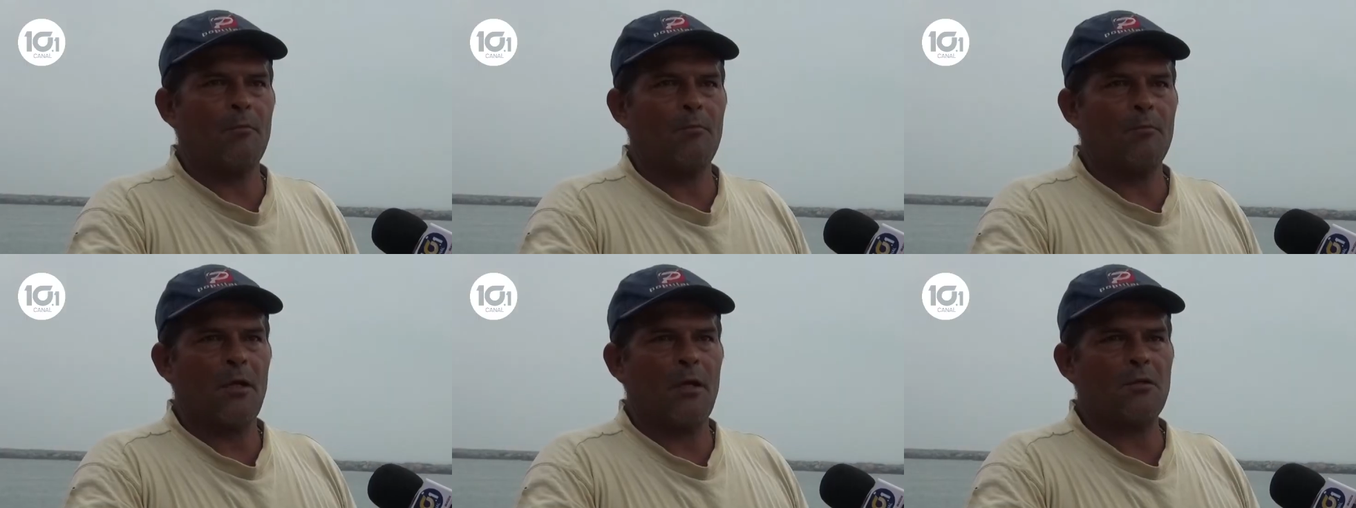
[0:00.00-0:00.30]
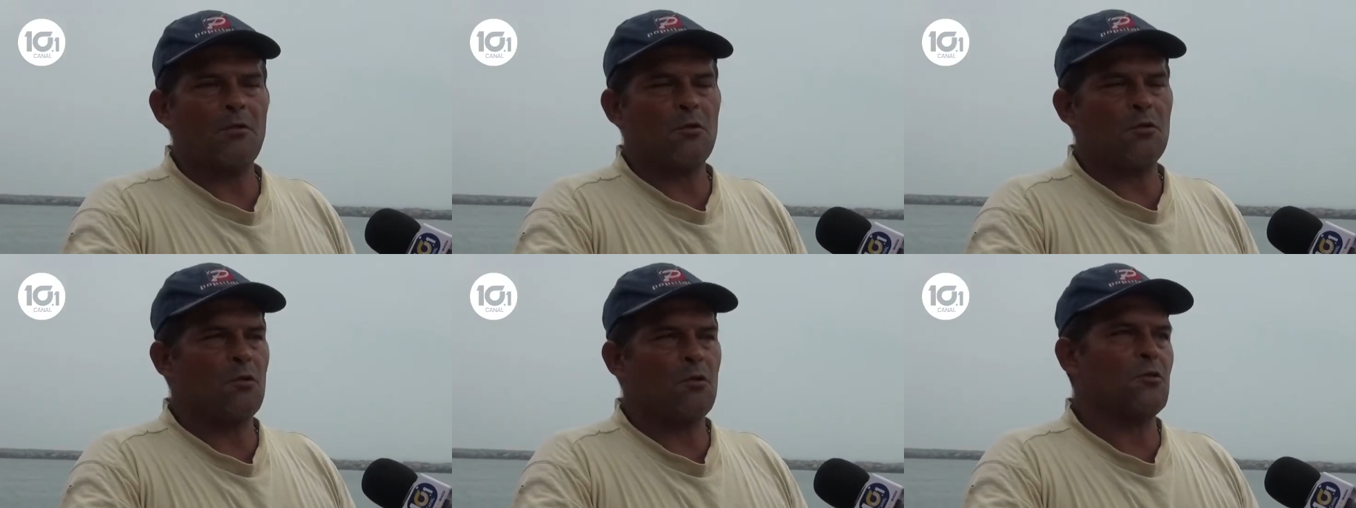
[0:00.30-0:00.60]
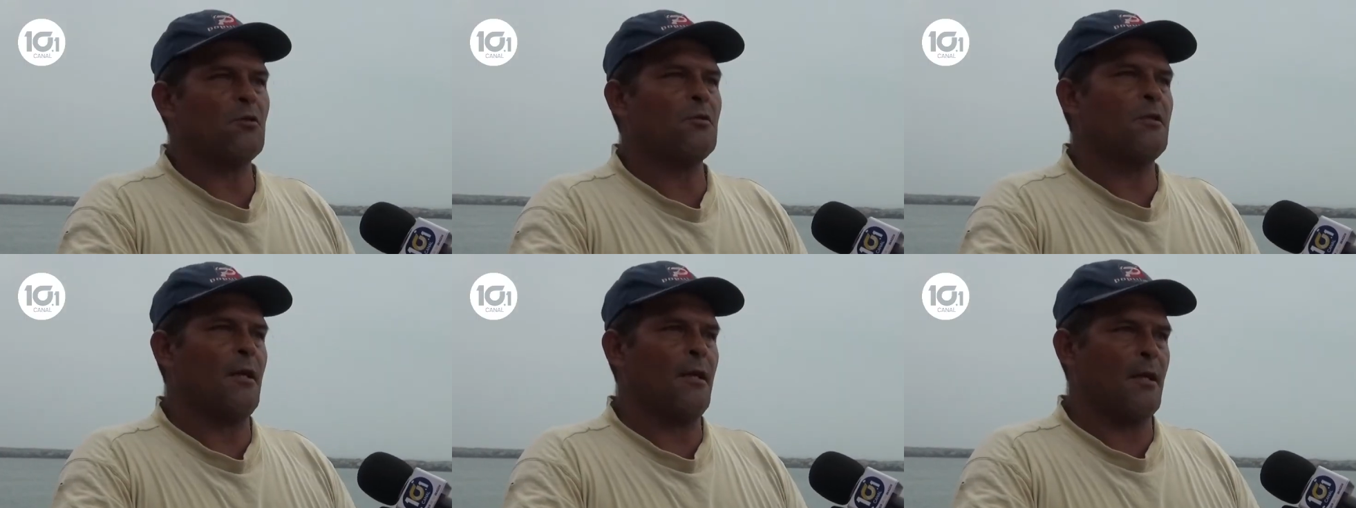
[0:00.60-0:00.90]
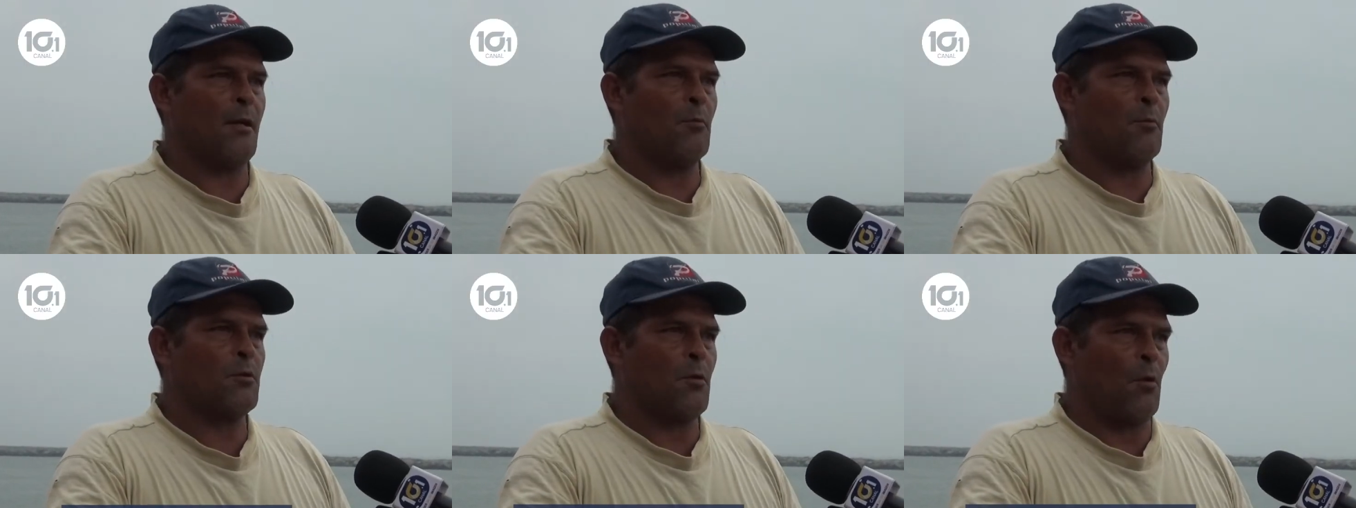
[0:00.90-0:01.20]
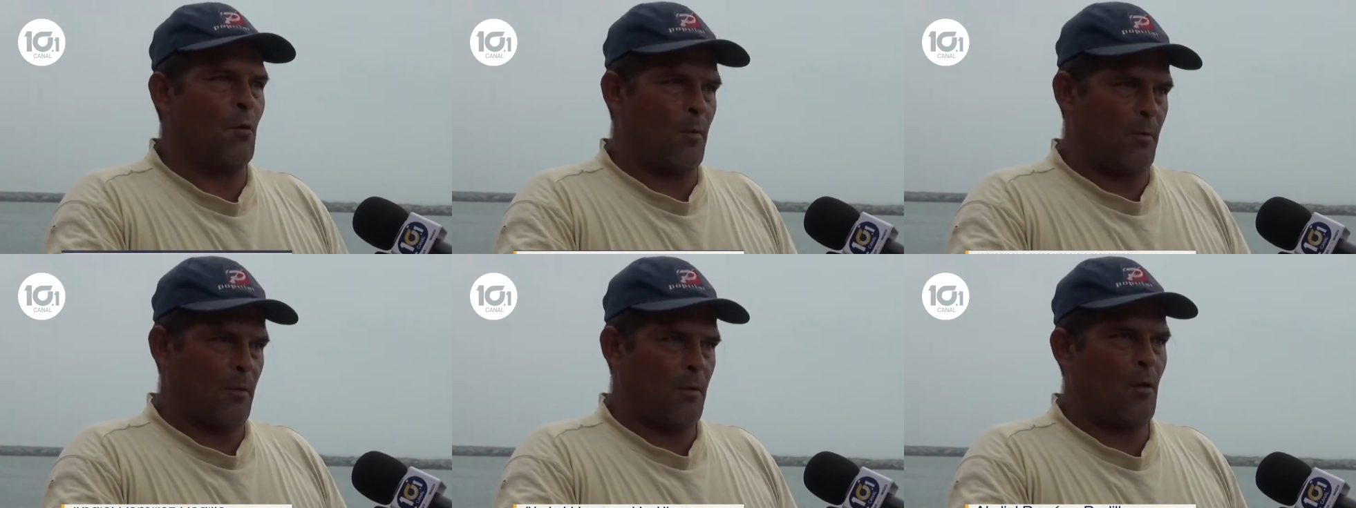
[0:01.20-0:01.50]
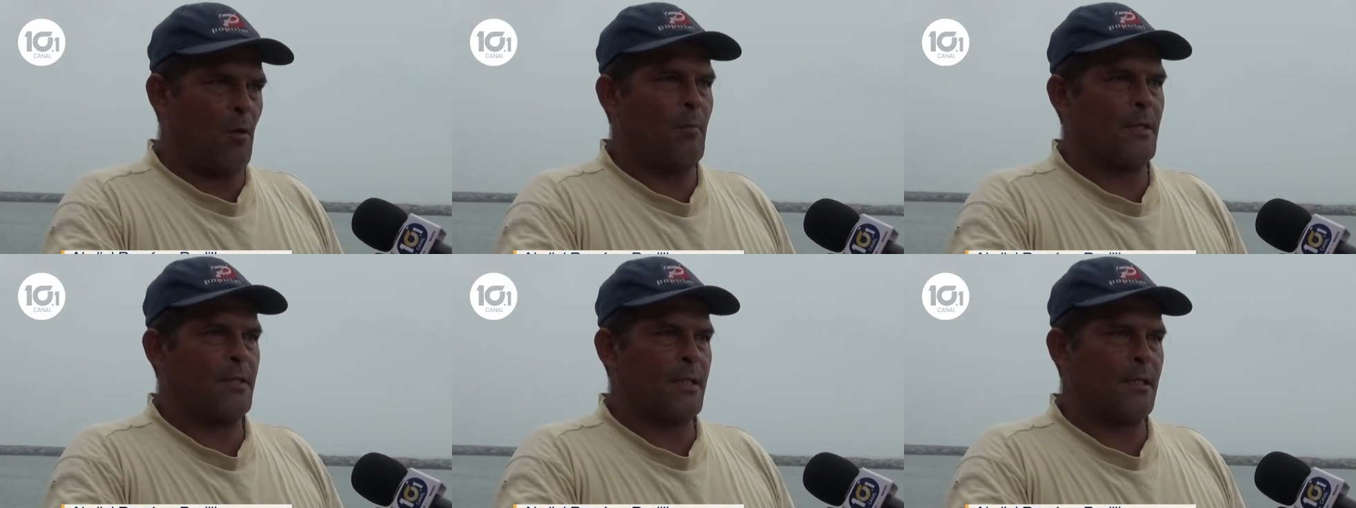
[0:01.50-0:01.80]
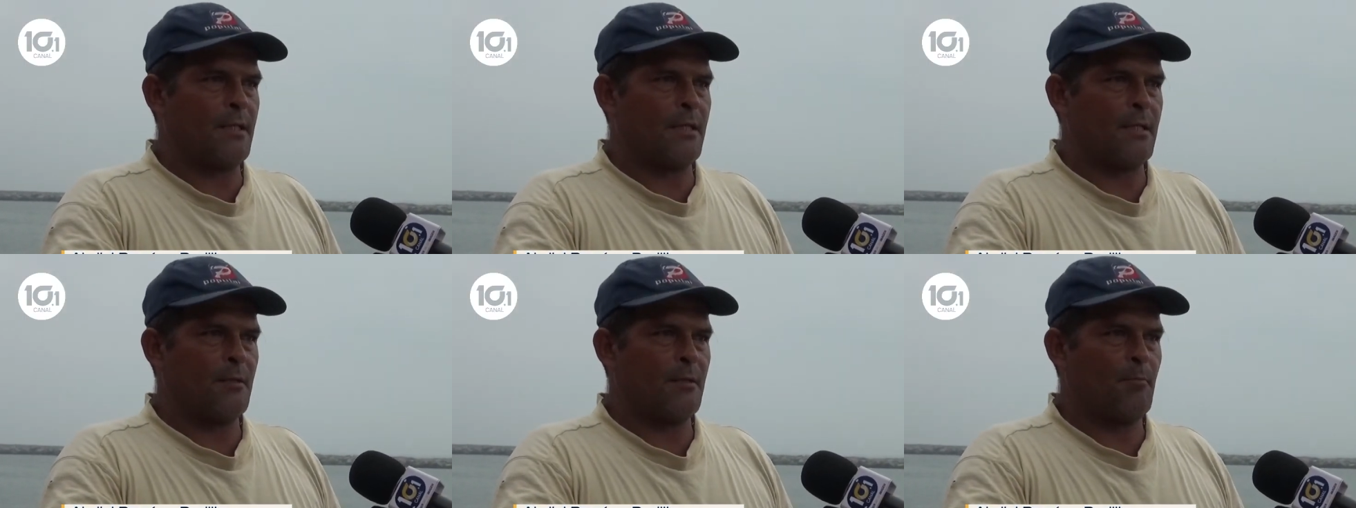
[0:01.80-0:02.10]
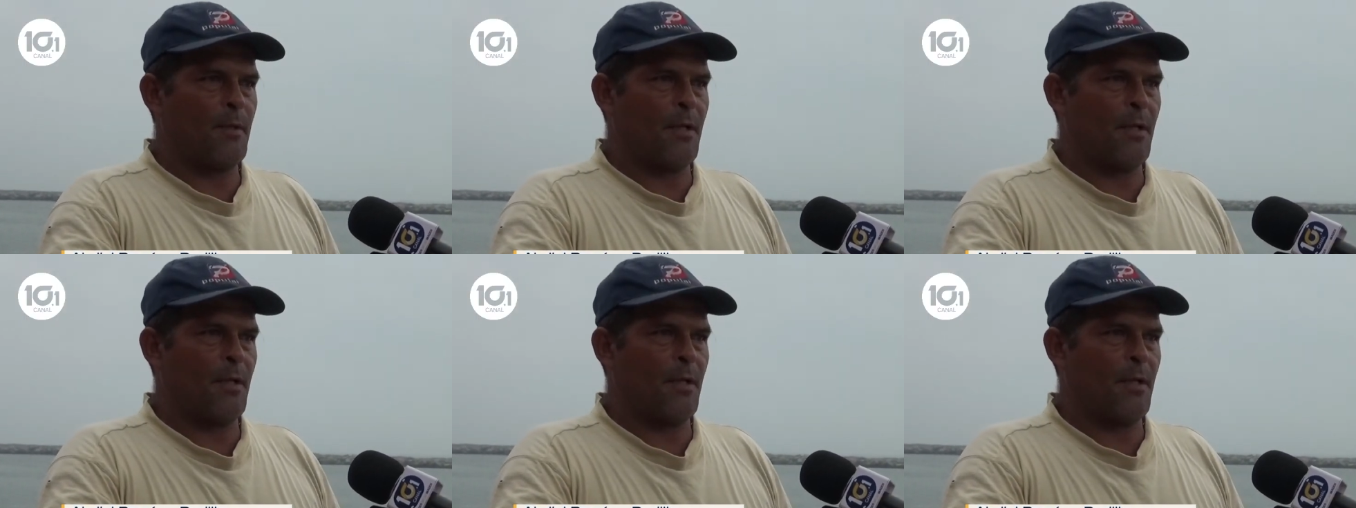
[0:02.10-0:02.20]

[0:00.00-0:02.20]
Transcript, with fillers: de hecho nosotros éramos comerciantes,